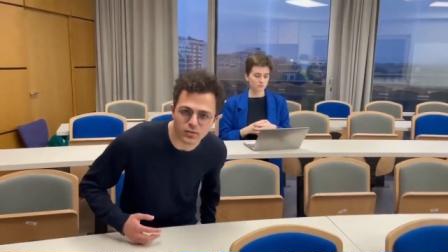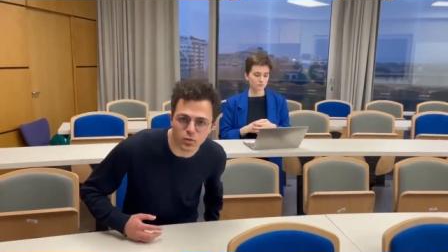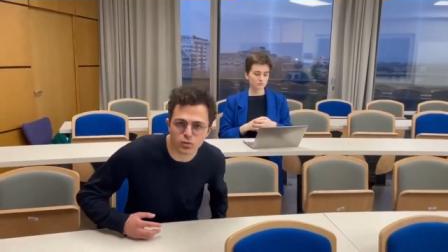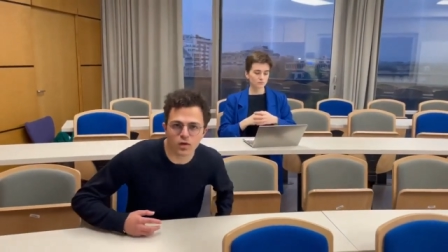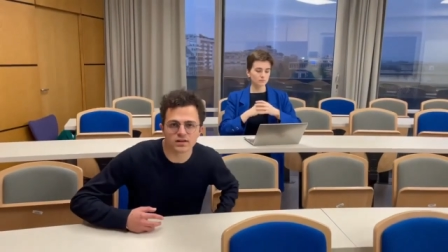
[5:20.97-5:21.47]
de
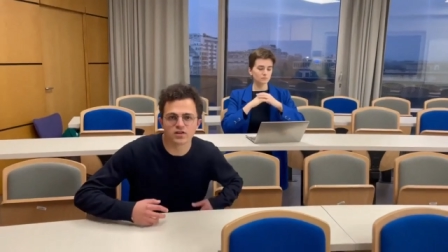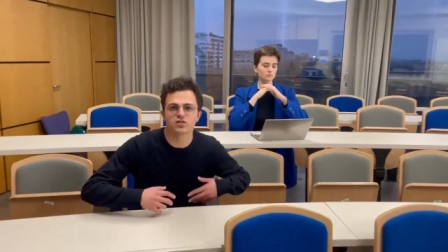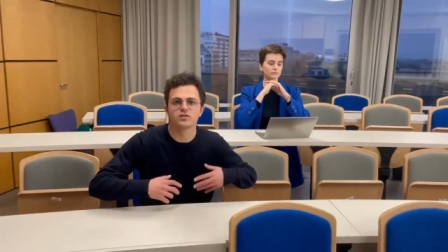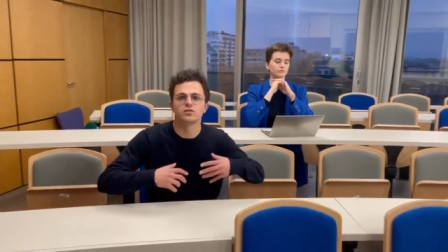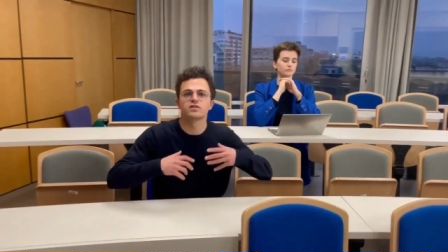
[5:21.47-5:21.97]
pouvoir
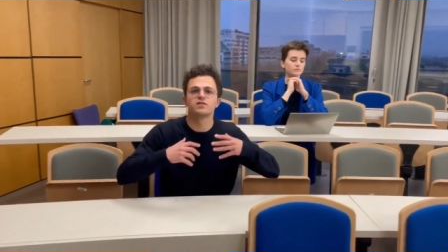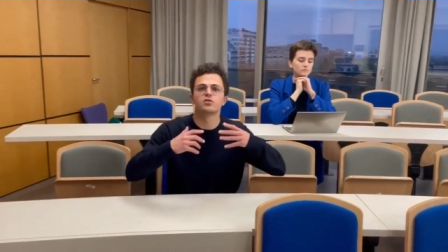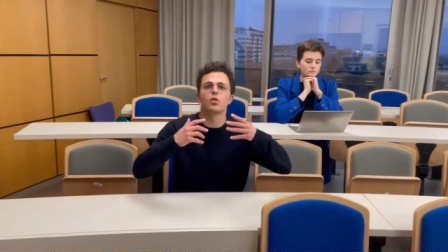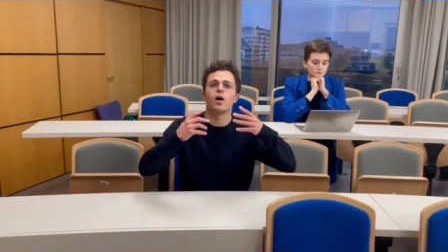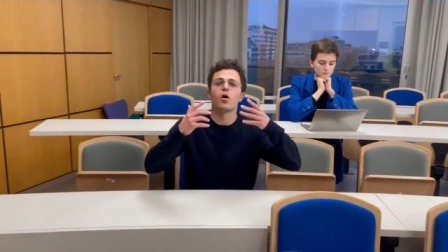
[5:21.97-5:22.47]
d'achat de ce qu'ils
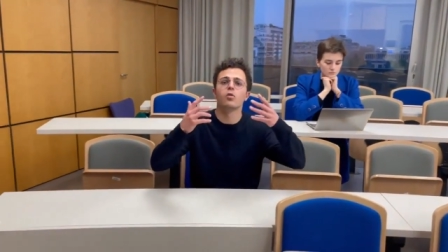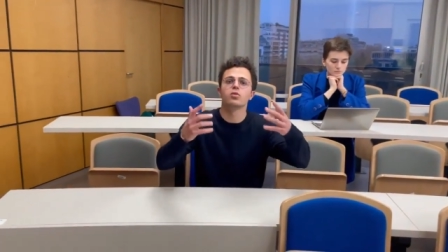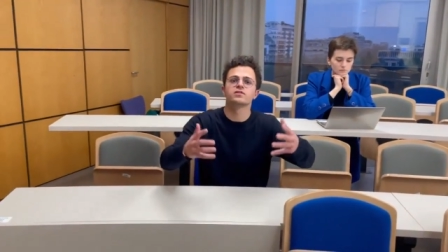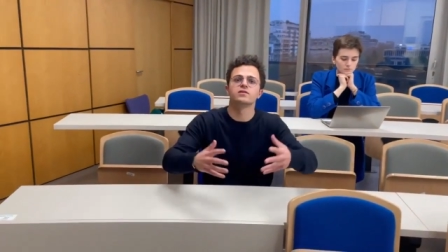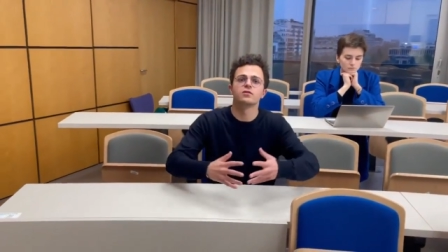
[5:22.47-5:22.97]
auront à
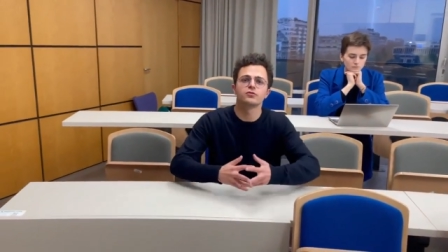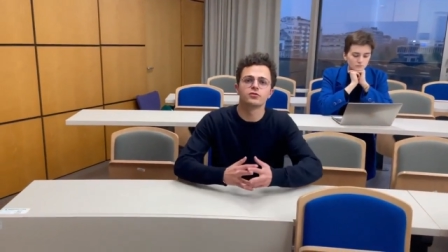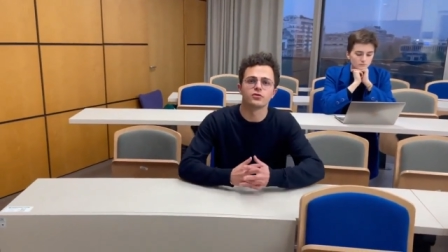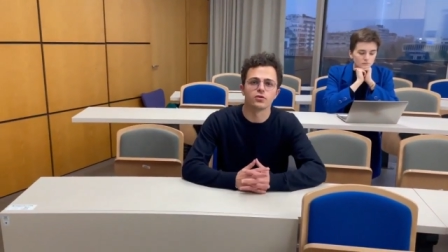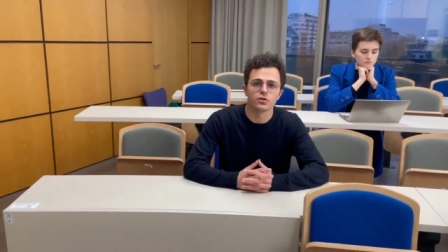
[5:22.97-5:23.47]
rembourser dans le
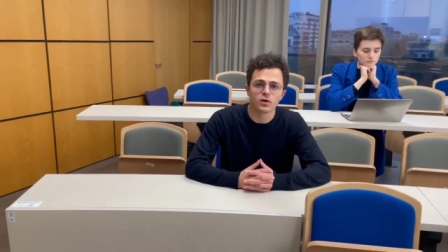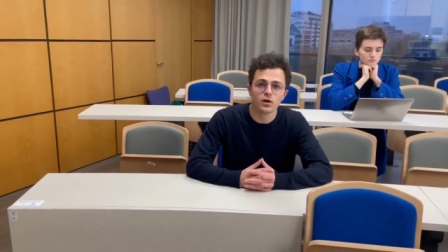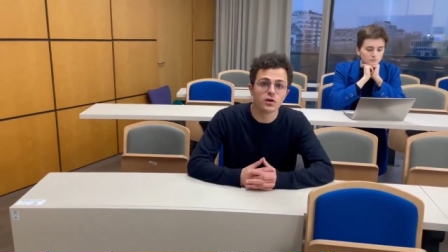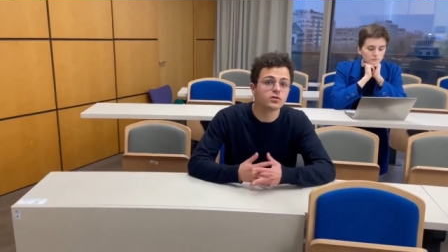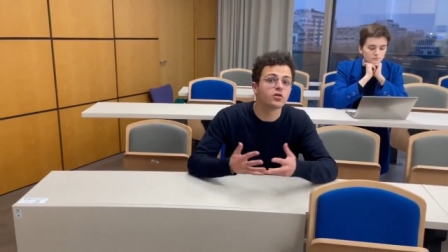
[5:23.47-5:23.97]
futur
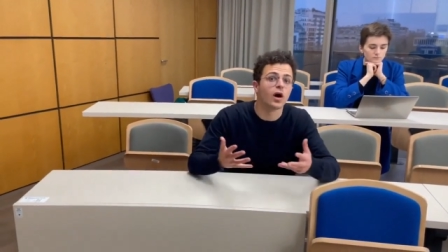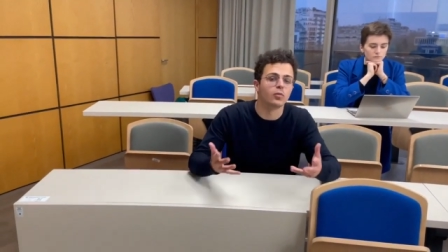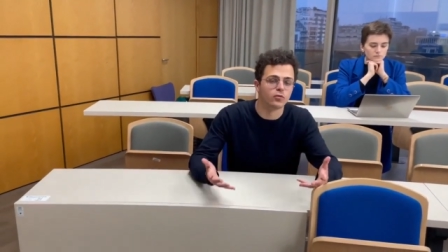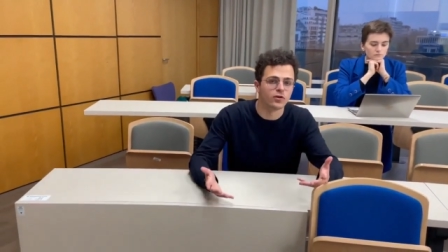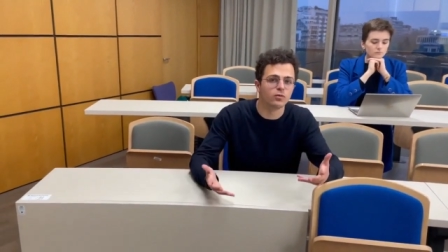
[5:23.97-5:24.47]
sera
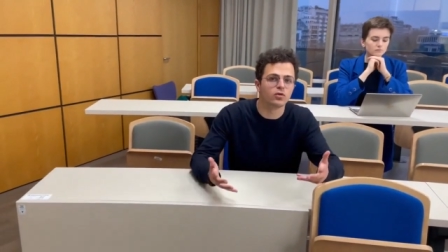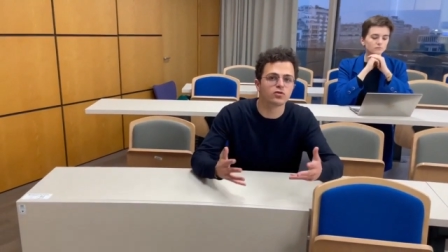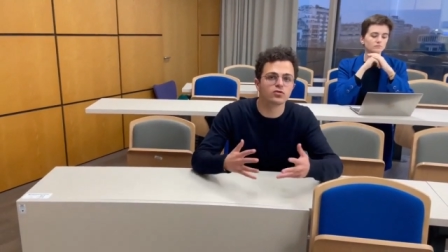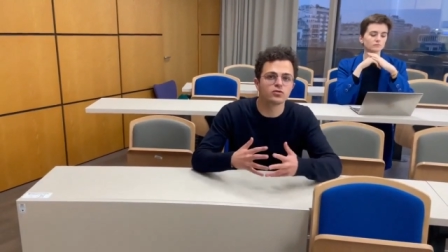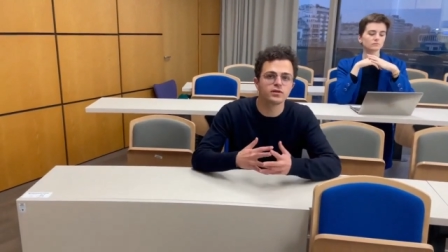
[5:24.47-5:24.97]
plus faible
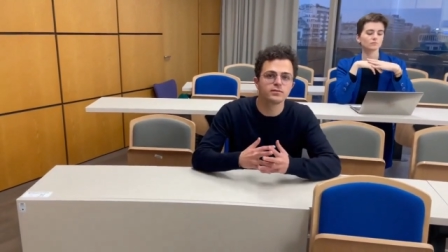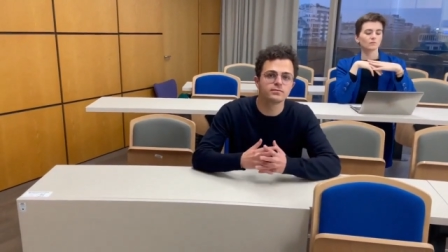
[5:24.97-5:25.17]
qu'aujourd'hui.